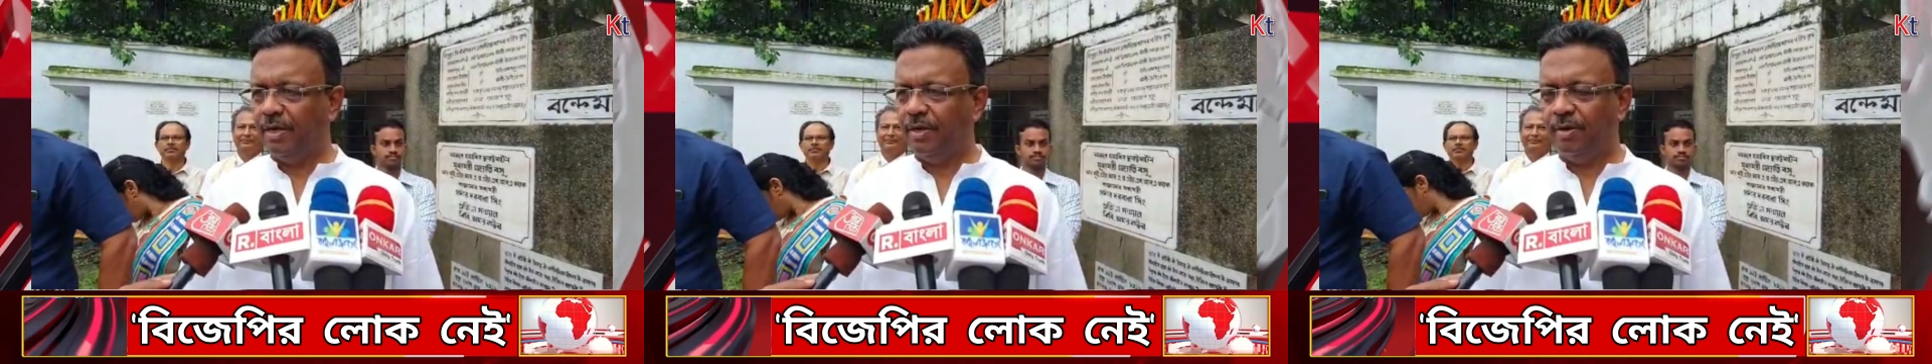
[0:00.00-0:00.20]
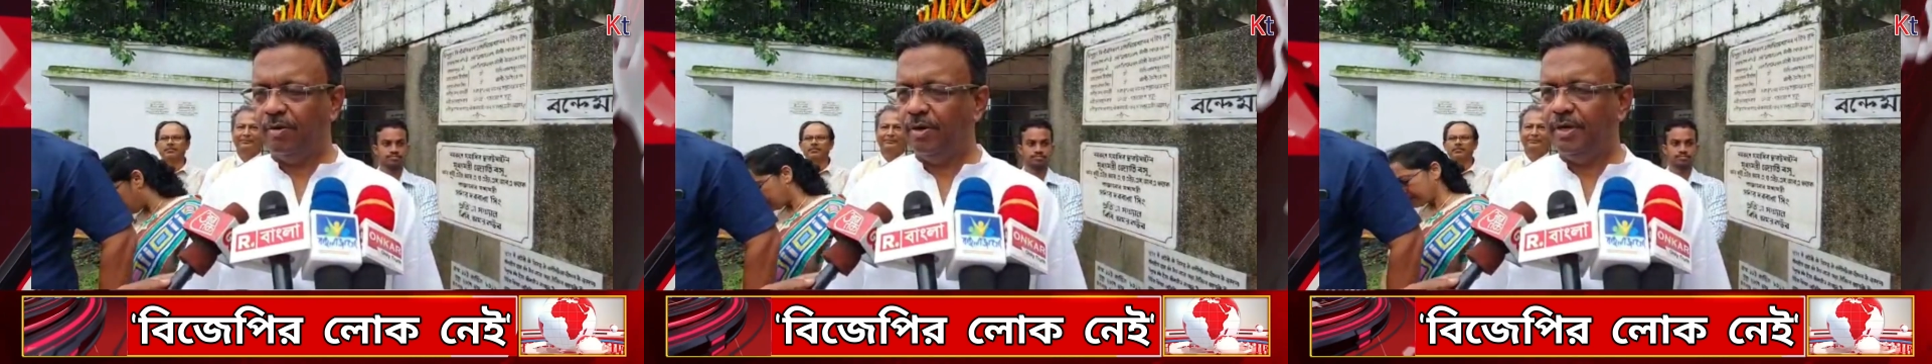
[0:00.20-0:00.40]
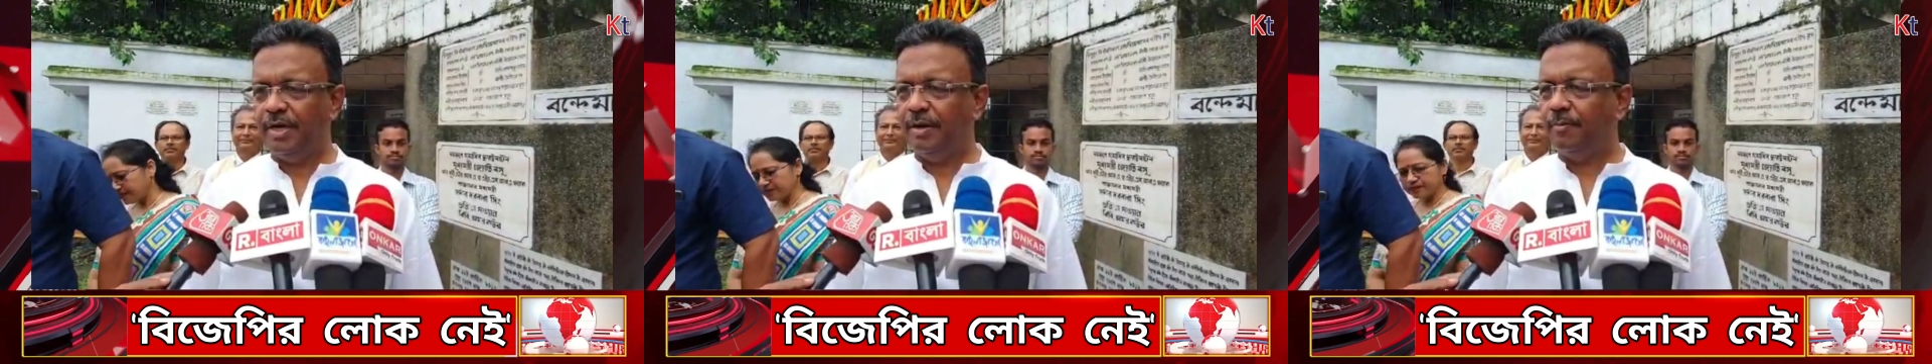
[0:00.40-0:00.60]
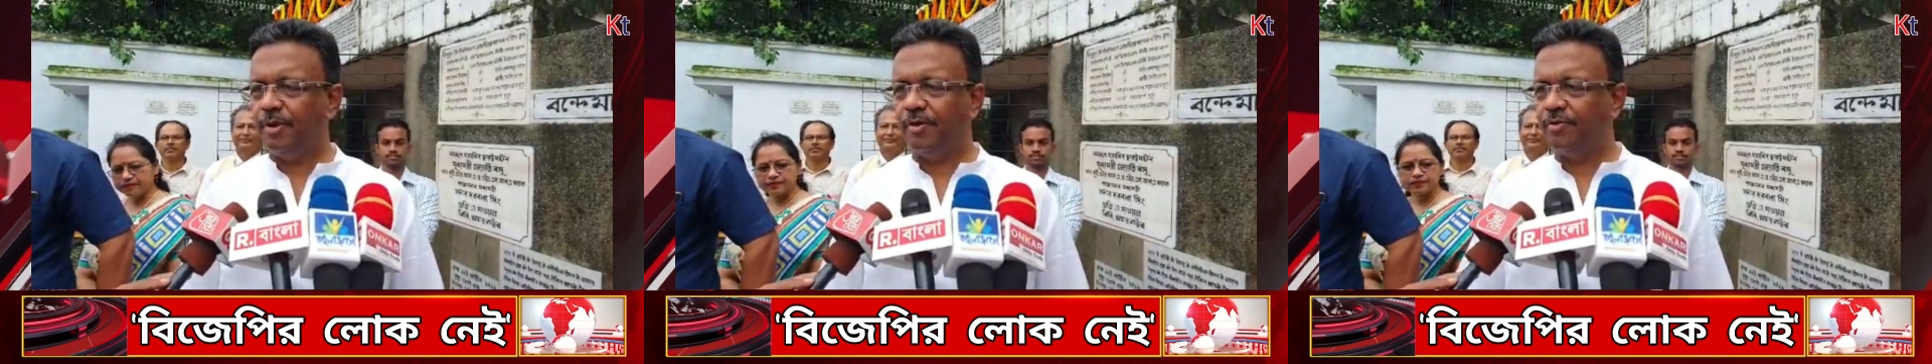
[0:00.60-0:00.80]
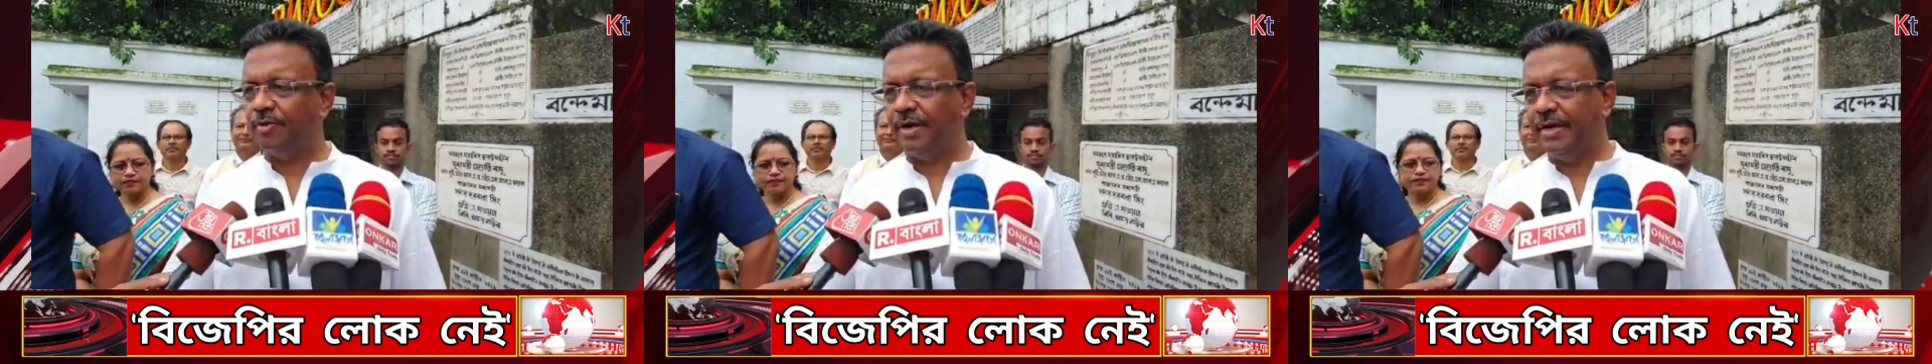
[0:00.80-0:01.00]
হয় না
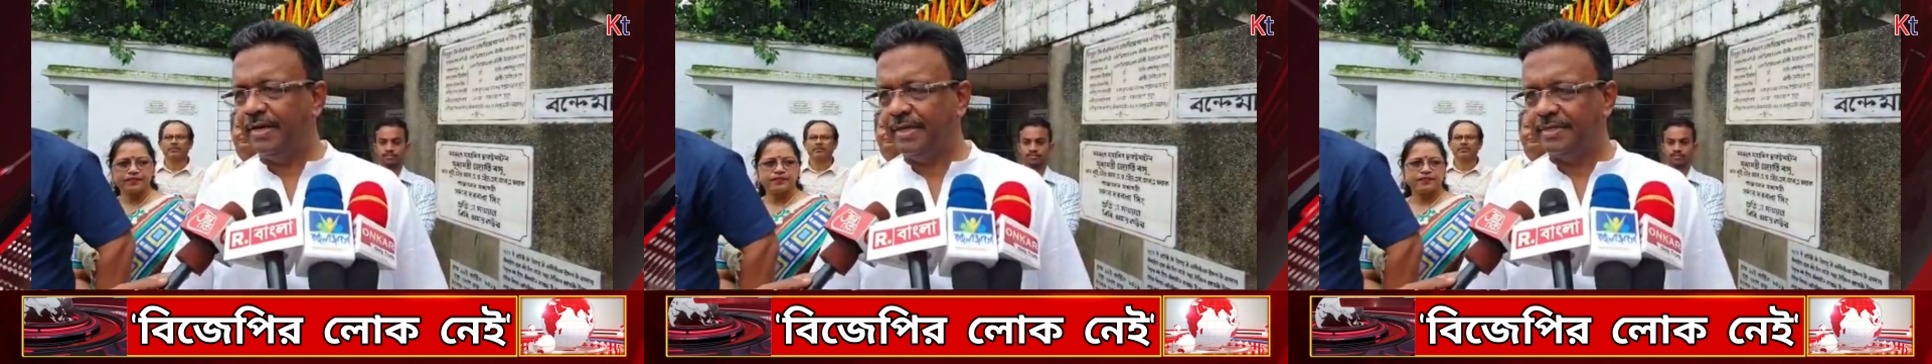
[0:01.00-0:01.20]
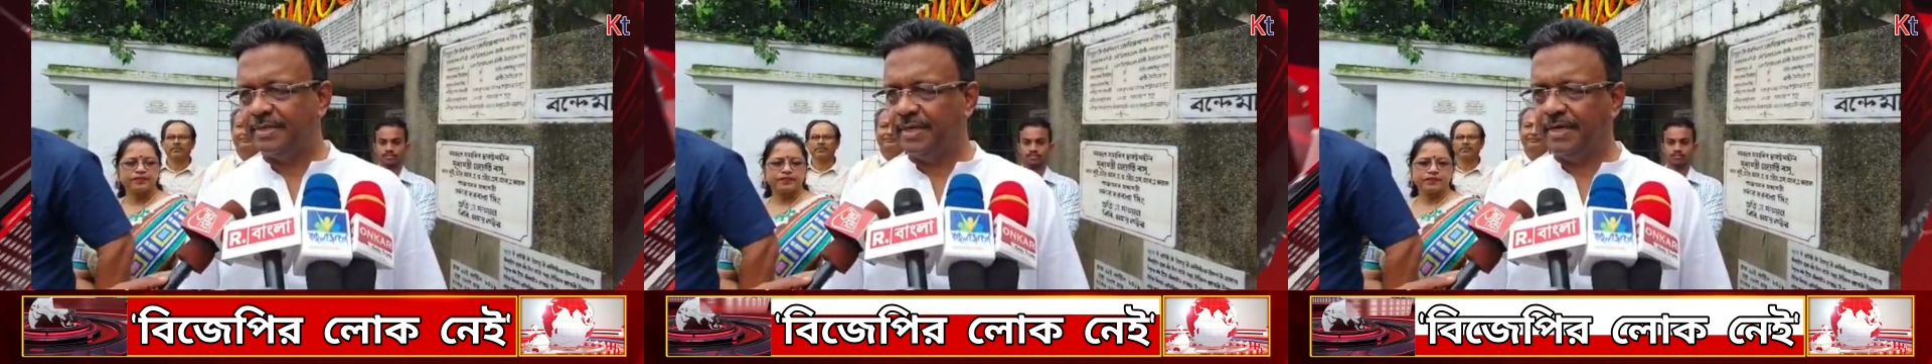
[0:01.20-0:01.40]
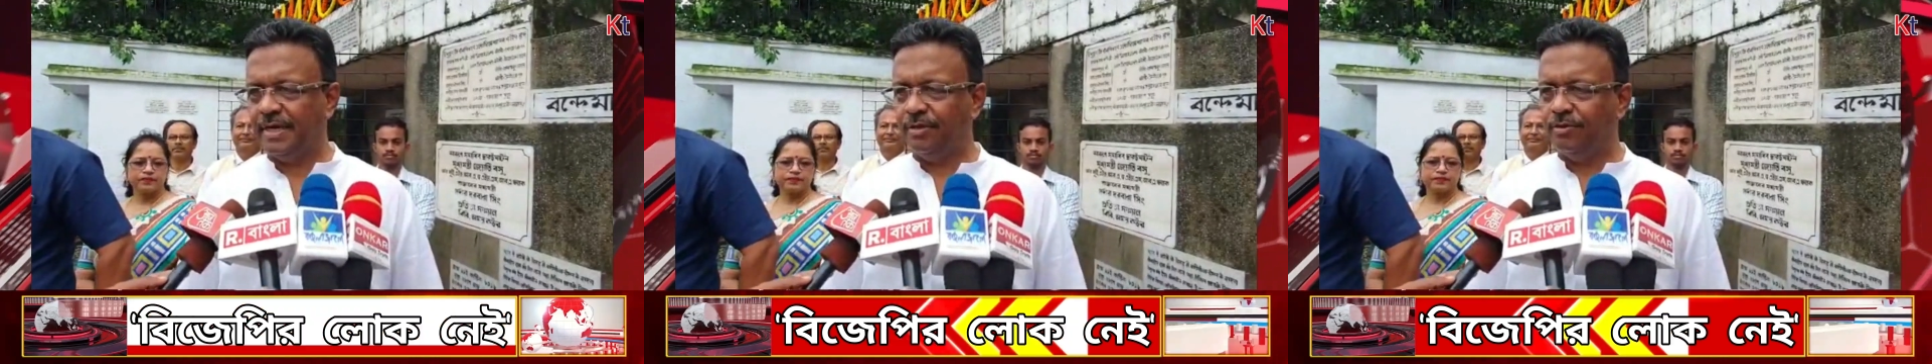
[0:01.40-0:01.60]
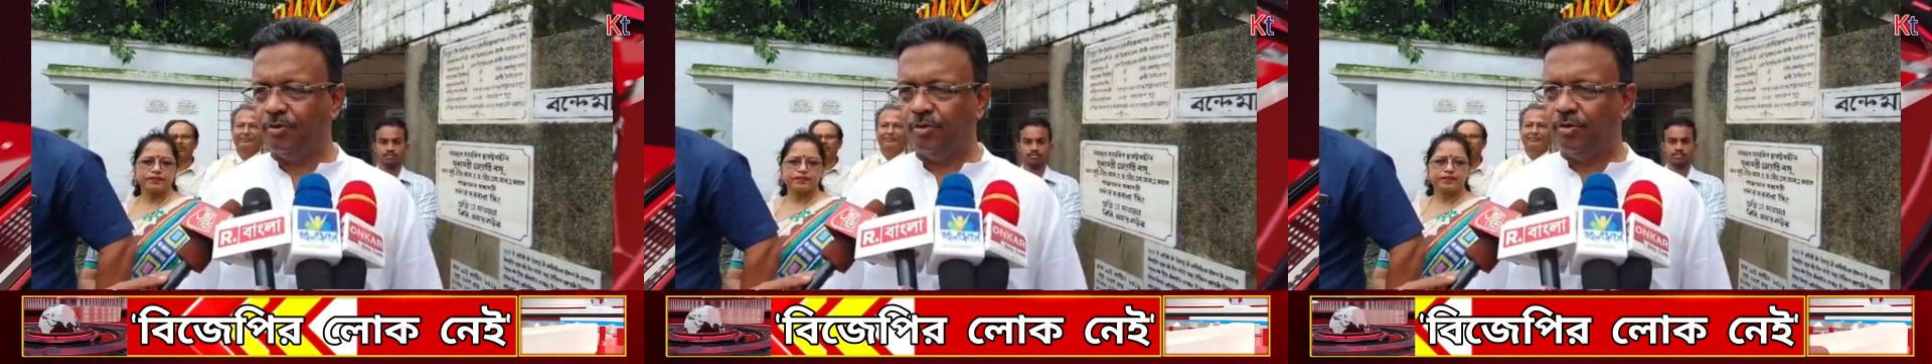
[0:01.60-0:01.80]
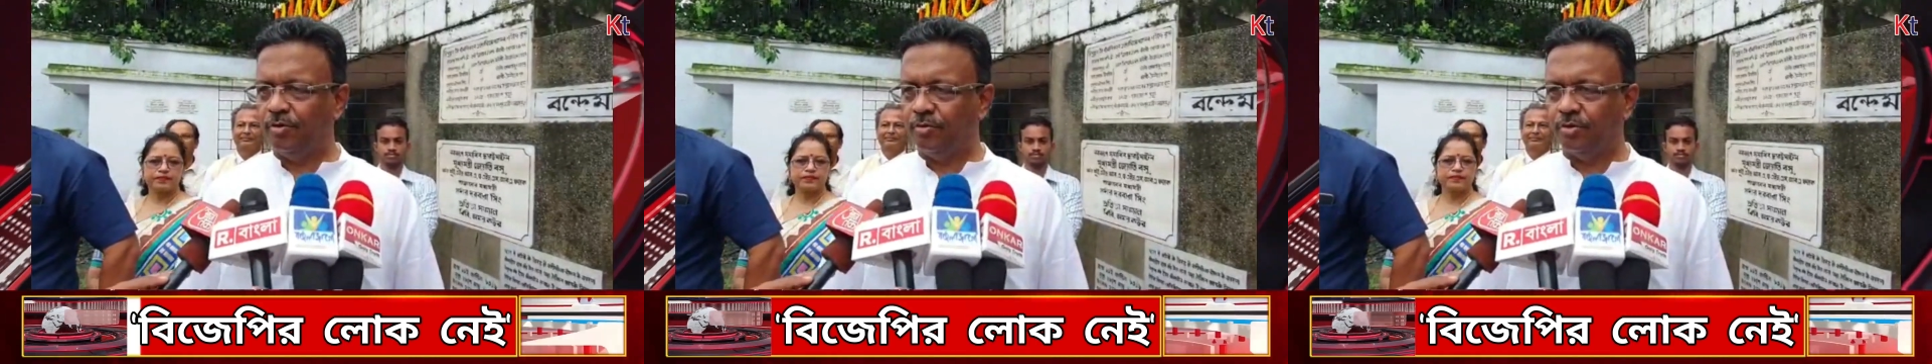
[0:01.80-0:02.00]
আমরাও তো রাইটাসে গিয়ে
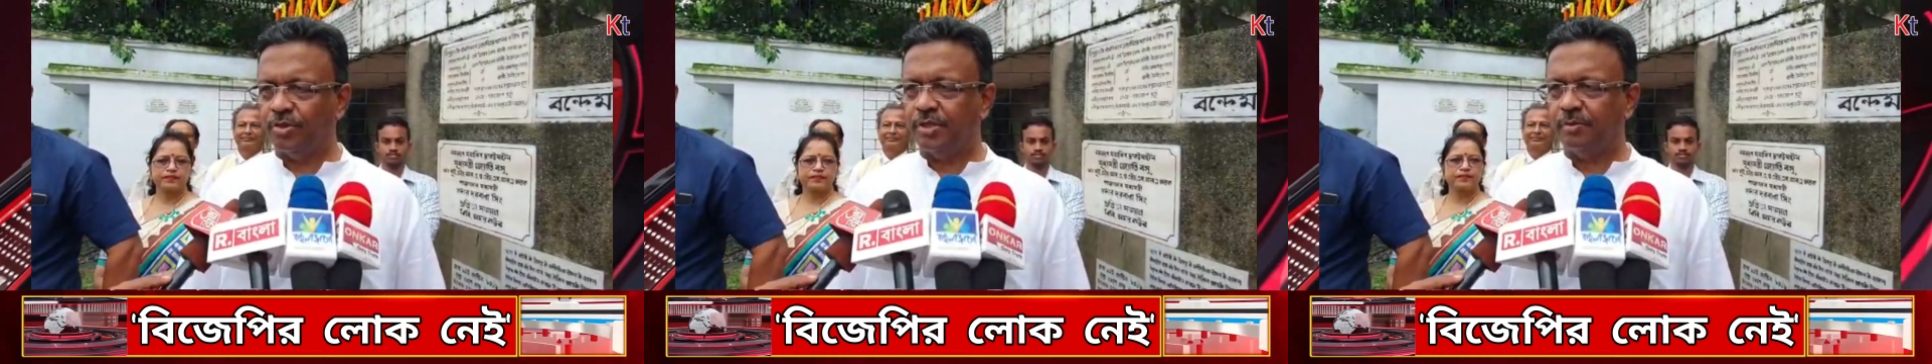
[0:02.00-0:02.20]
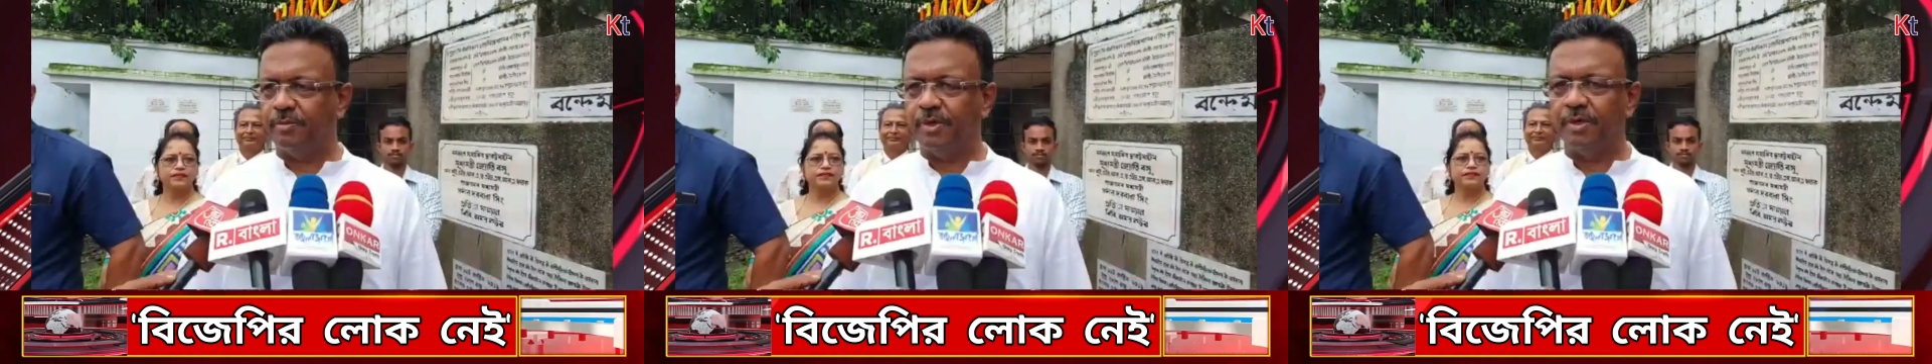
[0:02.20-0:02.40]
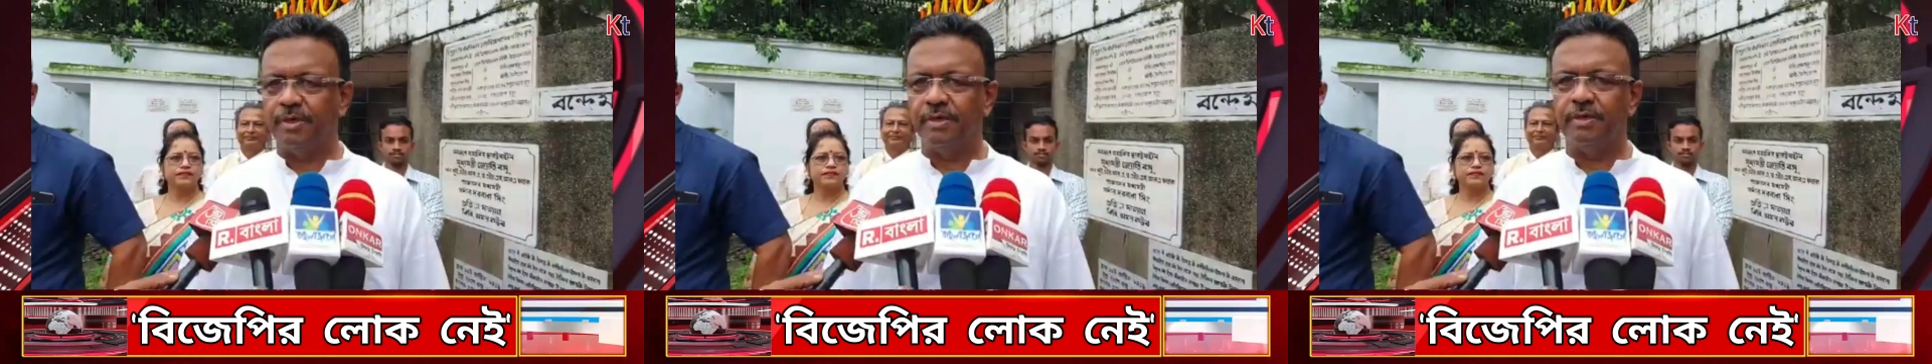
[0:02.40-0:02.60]
আন্দোলন করতাম না